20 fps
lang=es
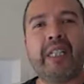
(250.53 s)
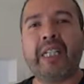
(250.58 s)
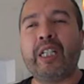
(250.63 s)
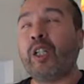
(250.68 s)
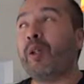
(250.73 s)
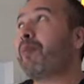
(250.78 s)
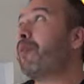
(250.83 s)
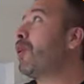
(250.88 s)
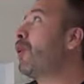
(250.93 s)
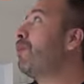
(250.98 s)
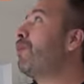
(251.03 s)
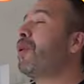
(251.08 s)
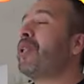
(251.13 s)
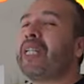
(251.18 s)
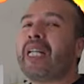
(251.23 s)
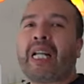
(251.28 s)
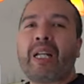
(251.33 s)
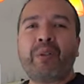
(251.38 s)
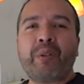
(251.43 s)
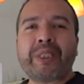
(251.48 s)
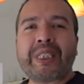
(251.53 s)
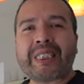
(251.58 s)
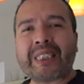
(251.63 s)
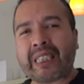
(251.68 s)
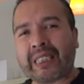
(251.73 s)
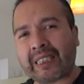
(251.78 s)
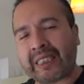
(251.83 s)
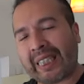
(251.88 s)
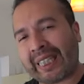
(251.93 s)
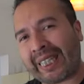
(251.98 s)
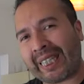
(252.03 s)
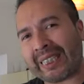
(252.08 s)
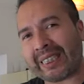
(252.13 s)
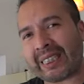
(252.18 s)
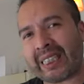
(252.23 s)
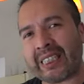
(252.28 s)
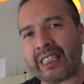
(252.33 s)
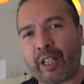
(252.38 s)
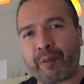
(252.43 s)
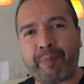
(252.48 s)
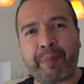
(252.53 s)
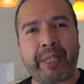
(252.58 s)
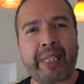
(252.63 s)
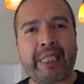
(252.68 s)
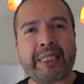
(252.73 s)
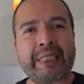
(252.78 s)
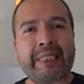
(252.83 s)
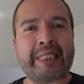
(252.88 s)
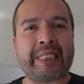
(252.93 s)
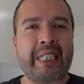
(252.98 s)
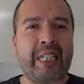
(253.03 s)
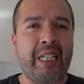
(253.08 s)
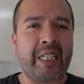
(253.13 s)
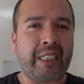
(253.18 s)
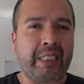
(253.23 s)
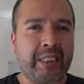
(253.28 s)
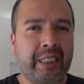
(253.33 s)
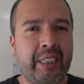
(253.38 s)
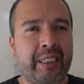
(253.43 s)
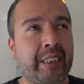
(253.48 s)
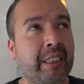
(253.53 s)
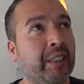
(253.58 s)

y no puedo poner las luces hasta que estas lámparas estén listas.